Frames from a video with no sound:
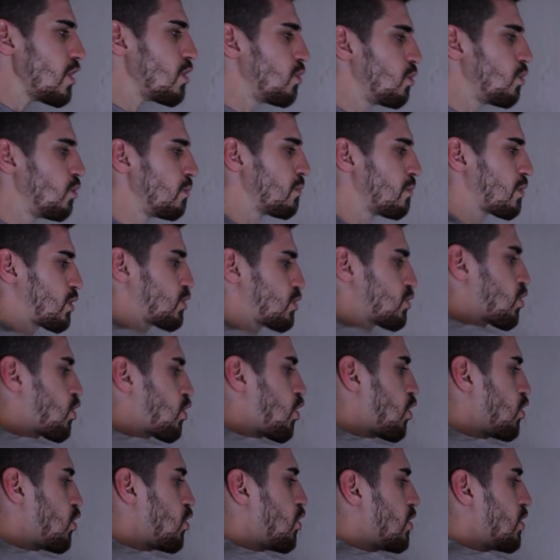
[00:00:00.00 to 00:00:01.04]
un
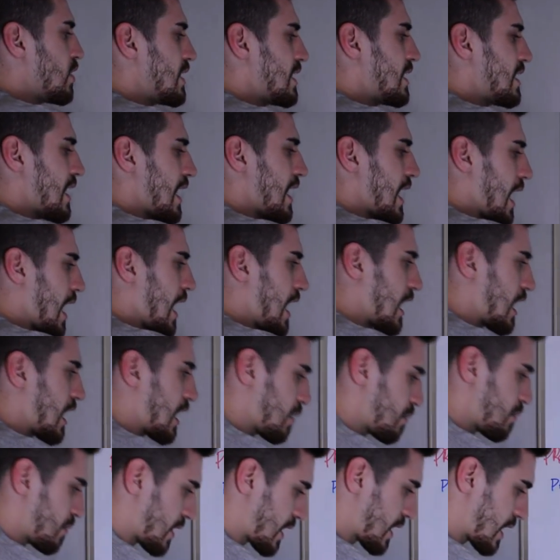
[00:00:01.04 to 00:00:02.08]
protocollo
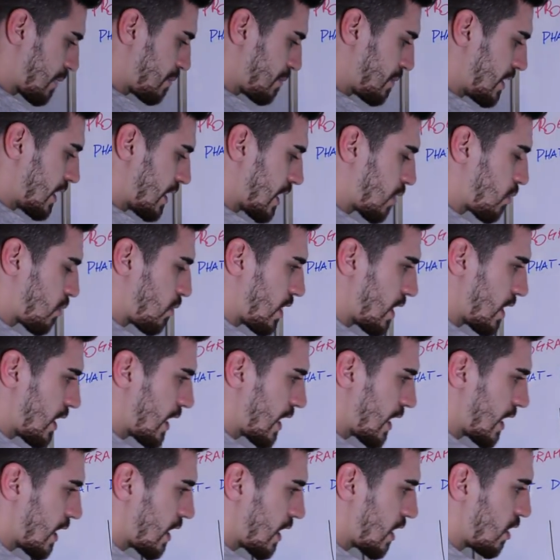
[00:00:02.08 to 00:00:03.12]
lineare per capire qual
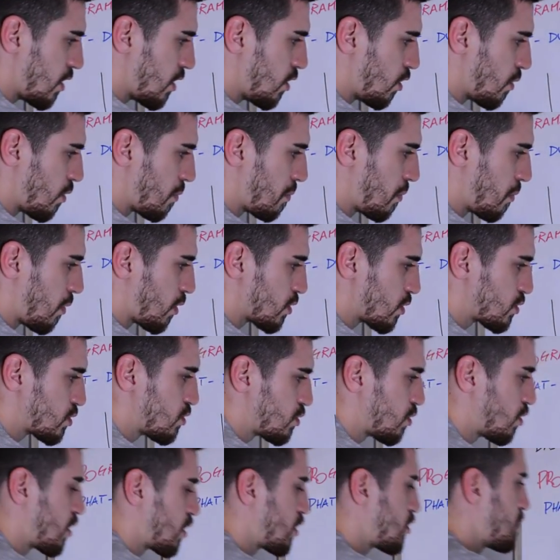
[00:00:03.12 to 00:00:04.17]
è
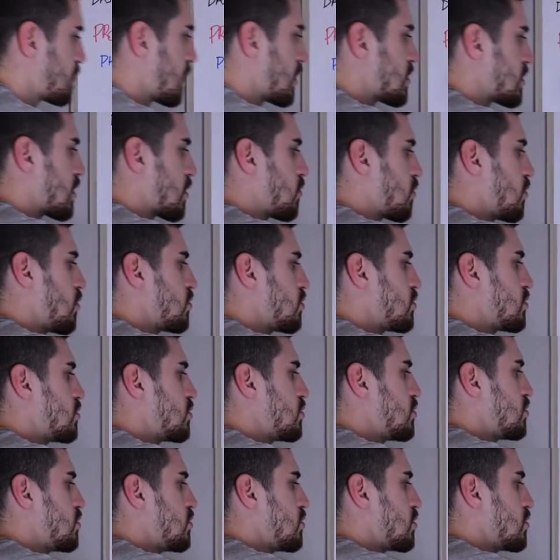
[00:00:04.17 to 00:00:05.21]
l'opposto rispetto a quello
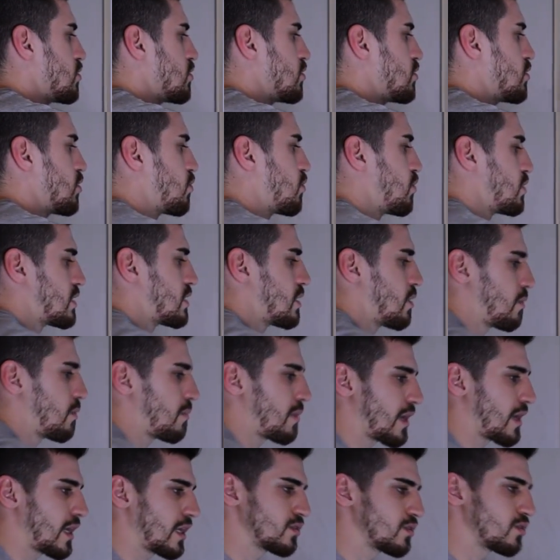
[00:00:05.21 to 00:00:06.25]
di cui stiamo
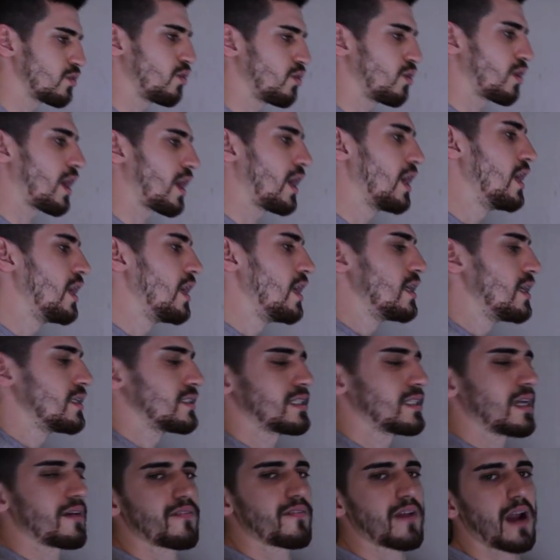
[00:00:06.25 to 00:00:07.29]
parlando ora?
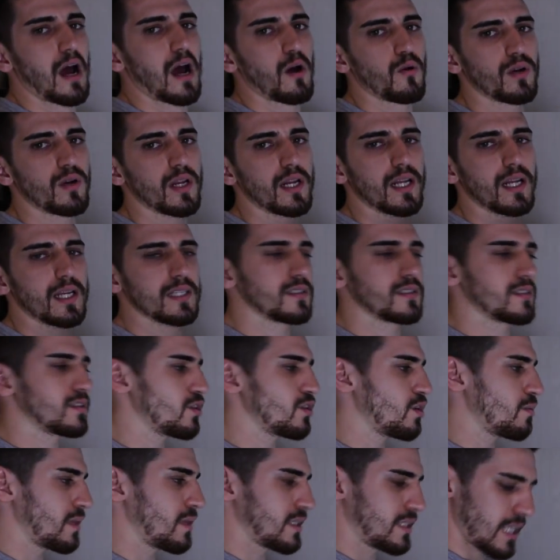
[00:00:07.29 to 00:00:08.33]
Si avrà un
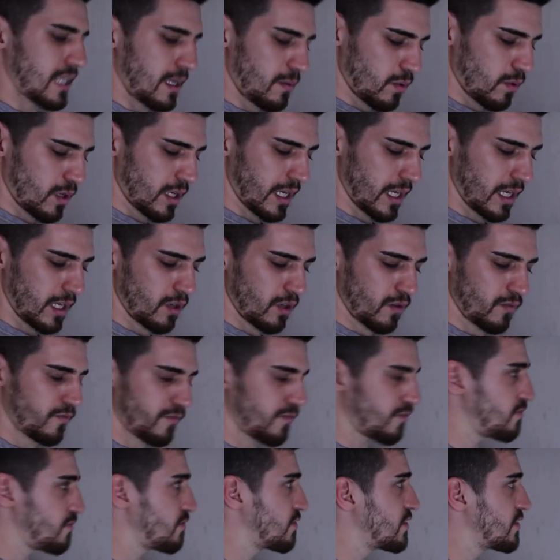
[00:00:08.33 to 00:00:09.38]
inizio, mettiamo che io
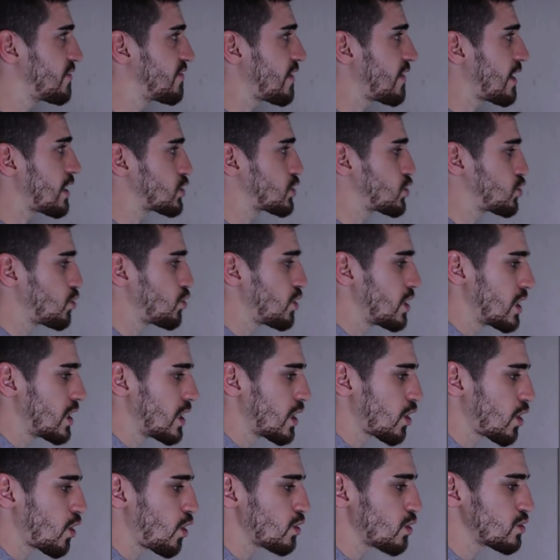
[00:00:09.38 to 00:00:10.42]
vi faccio
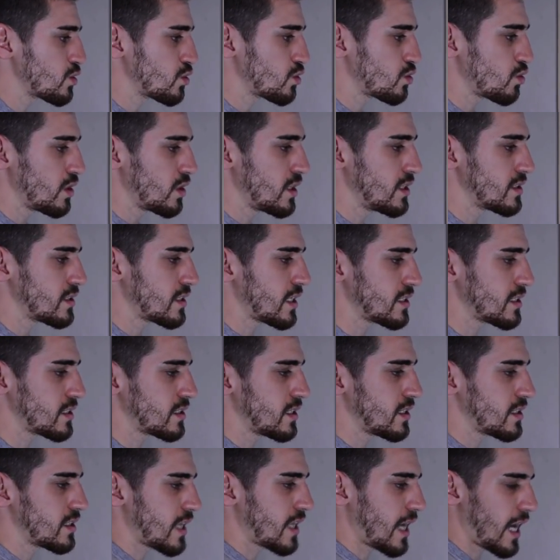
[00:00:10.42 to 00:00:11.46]
in rosso
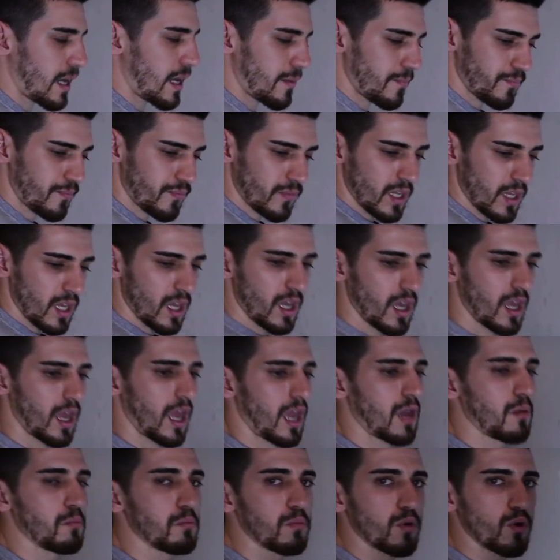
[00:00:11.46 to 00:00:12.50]
l'intensità
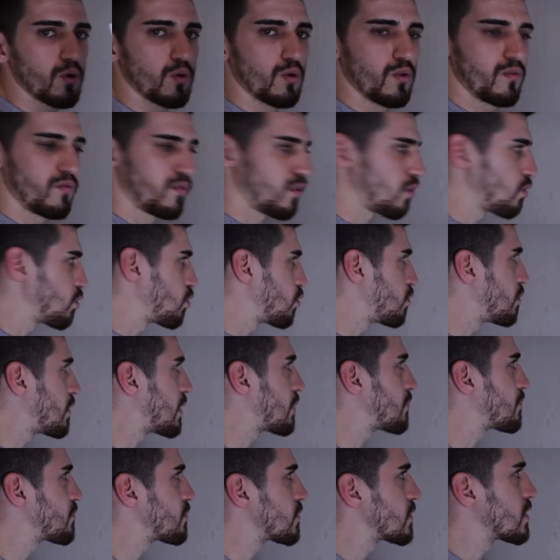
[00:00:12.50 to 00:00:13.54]
e in blu il
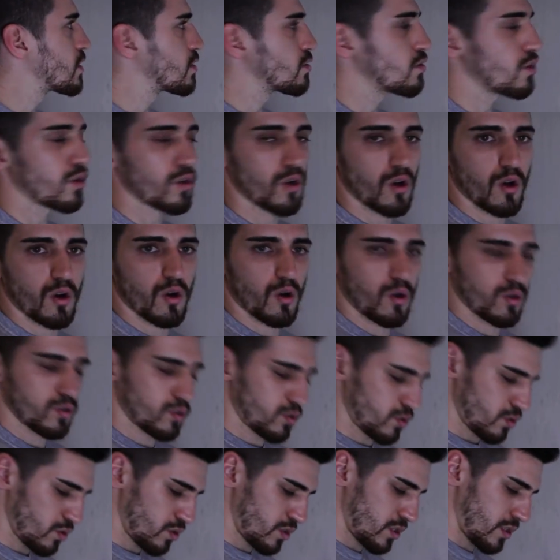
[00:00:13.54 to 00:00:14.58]
volume. Non ho
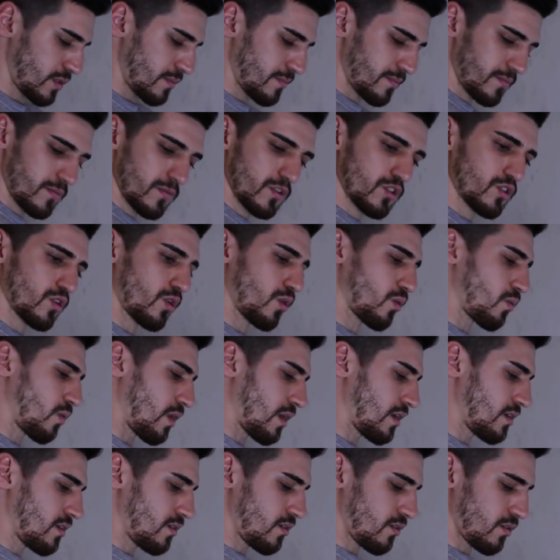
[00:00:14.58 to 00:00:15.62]
rosso, sì, ce l'ho qua.
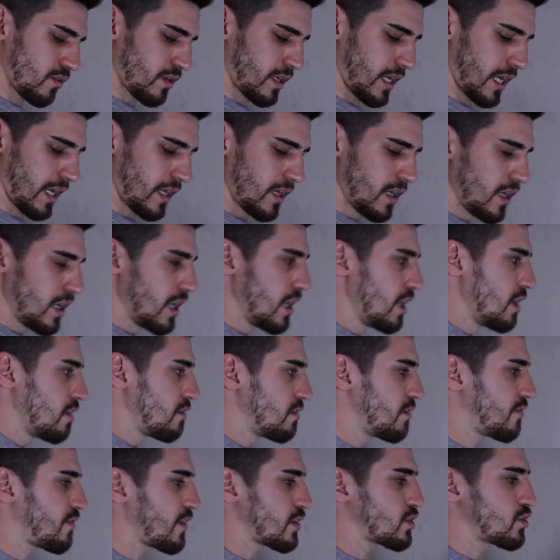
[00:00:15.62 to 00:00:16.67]
Ok
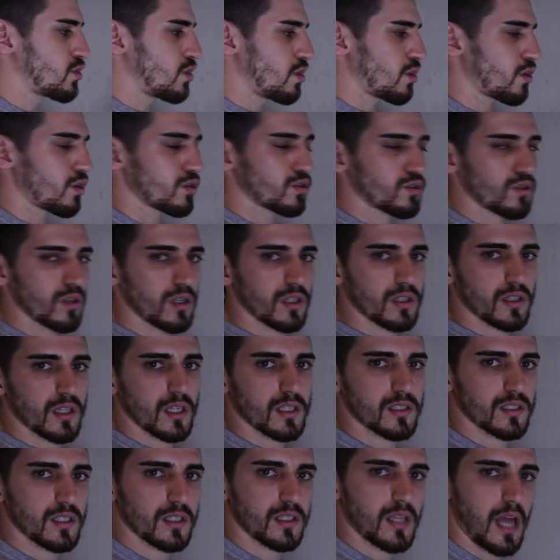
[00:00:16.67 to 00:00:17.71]
vi faccio in rosso
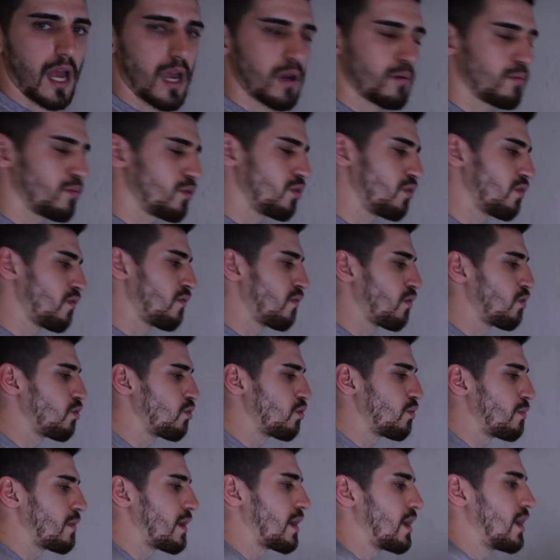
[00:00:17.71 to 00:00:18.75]
l'intensità e in blu il
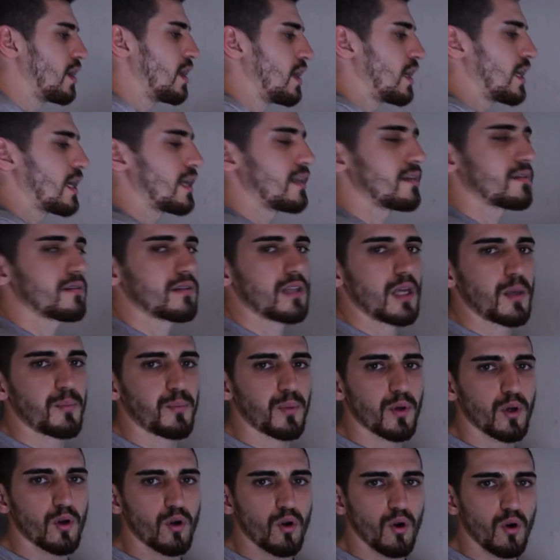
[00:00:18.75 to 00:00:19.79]
volume. Il
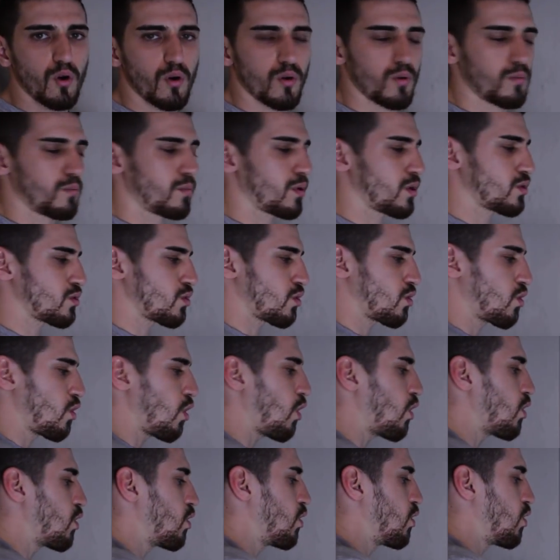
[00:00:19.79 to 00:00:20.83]
tipico
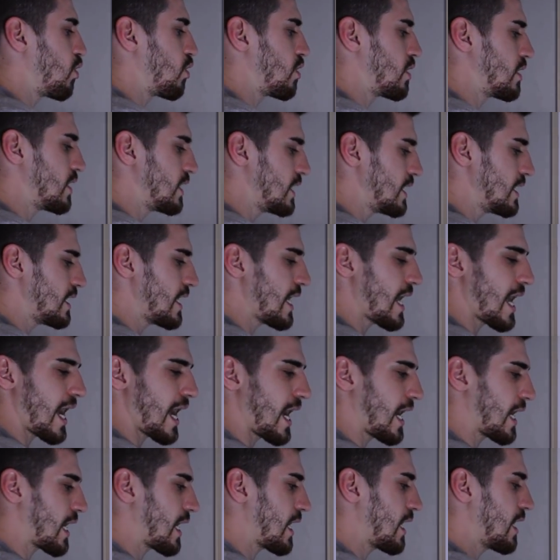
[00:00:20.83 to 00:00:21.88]
protocollo
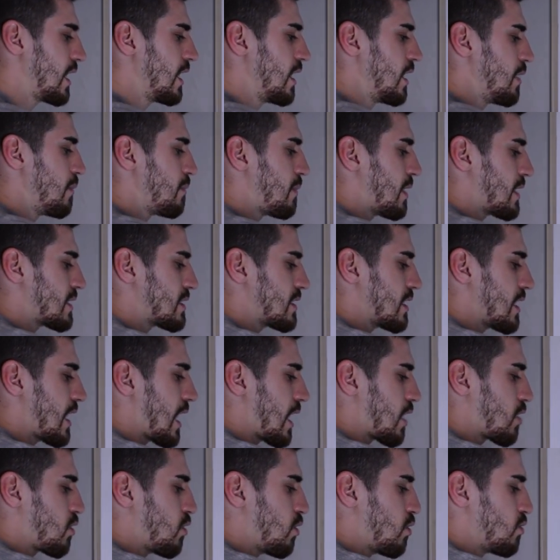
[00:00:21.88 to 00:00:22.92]
lineare
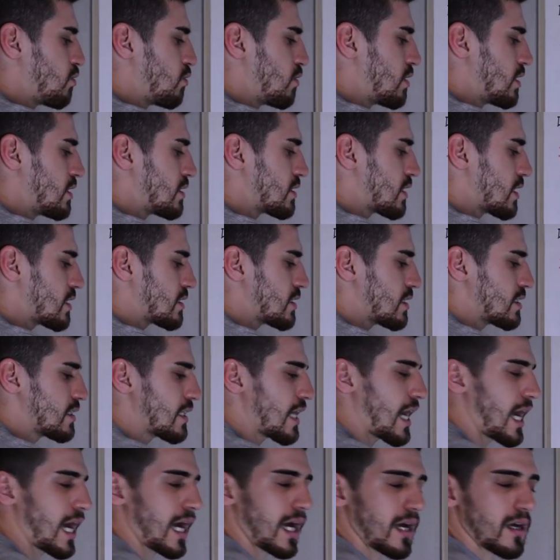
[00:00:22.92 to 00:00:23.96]
partirà con
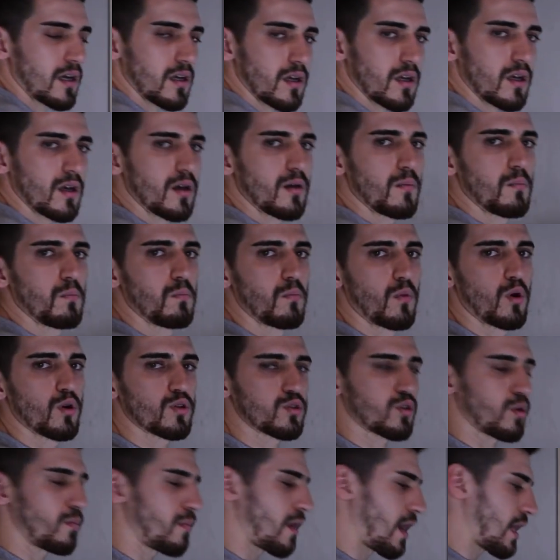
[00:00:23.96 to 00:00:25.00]
un'intensità
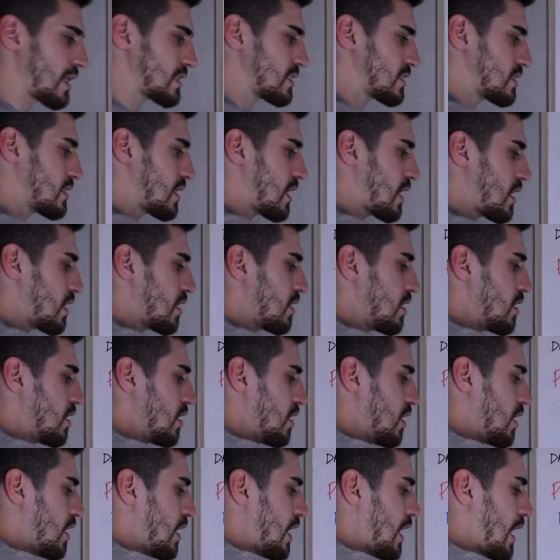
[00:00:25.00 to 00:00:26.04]
molto bassa
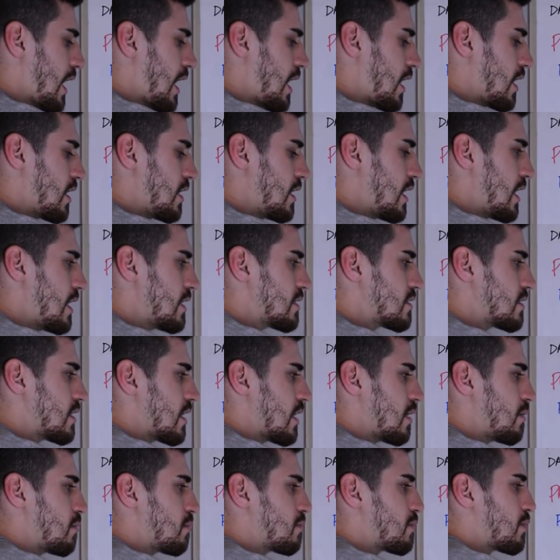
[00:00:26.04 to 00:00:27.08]
e nel
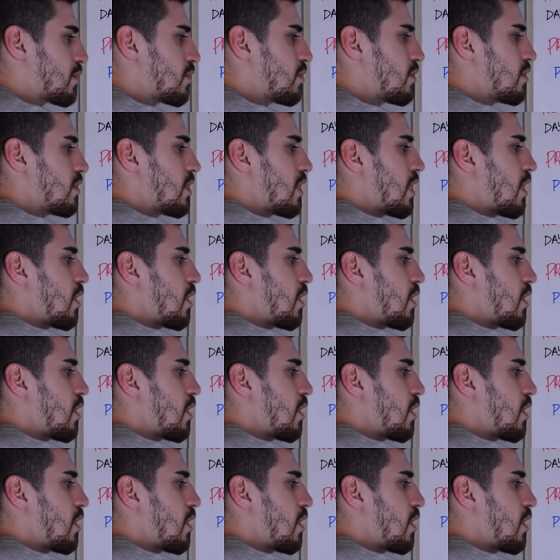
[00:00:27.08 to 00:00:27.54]
tempo